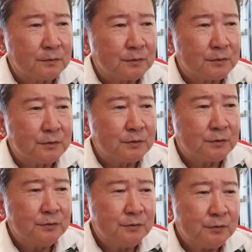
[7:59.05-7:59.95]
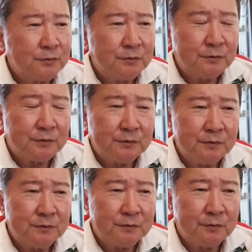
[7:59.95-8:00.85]
就職す
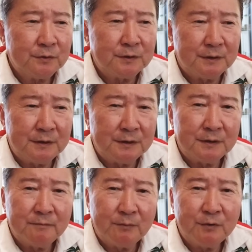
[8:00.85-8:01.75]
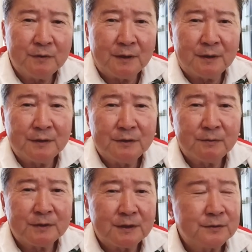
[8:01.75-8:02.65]
るときに、僕は一
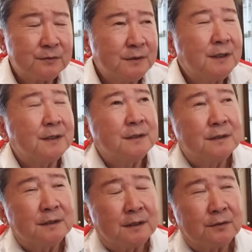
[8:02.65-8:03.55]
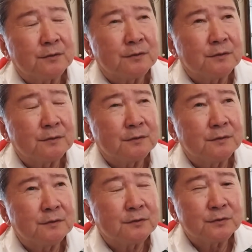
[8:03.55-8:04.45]
番最初にね、
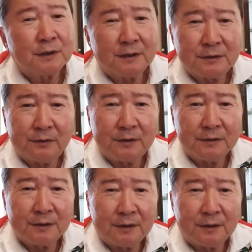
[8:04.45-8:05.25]
不動産会社を選ん